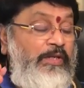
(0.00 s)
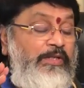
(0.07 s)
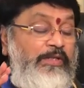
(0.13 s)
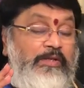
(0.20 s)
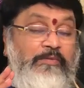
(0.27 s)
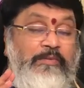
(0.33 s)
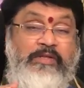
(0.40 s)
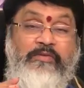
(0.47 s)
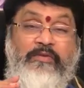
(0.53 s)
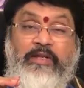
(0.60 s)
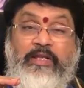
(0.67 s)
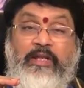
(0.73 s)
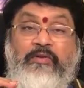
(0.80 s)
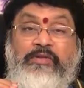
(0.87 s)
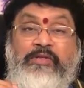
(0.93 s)
రీత్యా మంచి
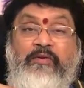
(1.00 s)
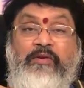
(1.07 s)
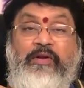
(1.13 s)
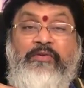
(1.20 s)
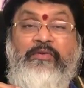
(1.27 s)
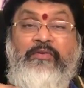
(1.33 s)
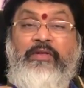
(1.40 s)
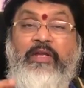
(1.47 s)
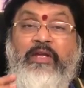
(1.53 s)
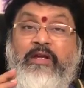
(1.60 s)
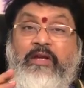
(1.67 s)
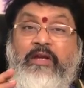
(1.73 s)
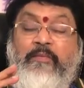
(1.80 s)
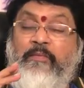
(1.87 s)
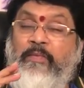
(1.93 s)
ఫలితాలు వచ్చే అవకాశం అయితే
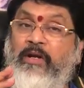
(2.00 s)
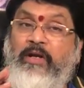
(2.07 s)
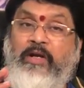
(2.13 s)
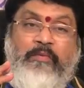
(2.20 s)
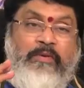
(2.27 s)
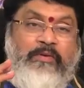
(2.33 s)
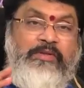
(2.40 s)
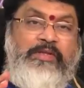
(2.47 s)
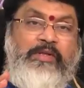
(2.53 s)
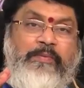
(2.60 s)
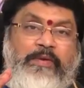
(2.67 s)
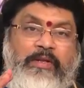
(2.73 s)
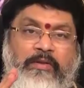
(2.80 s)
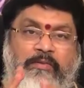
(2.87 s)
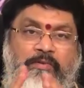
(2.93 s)
బాగా కనబడుతుంది
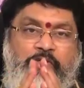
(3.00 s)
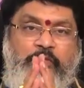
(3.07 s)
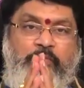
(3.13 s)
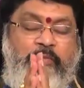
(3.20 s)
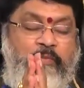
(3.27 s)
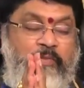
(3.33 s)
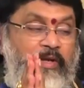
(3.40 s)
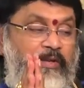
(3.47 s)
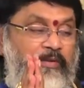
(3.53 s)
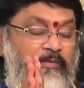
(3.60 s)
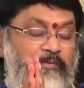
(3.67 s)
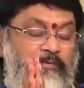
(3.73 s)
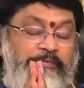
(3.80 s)
చెప్పగలుగుతాం శుభం వ్యాధం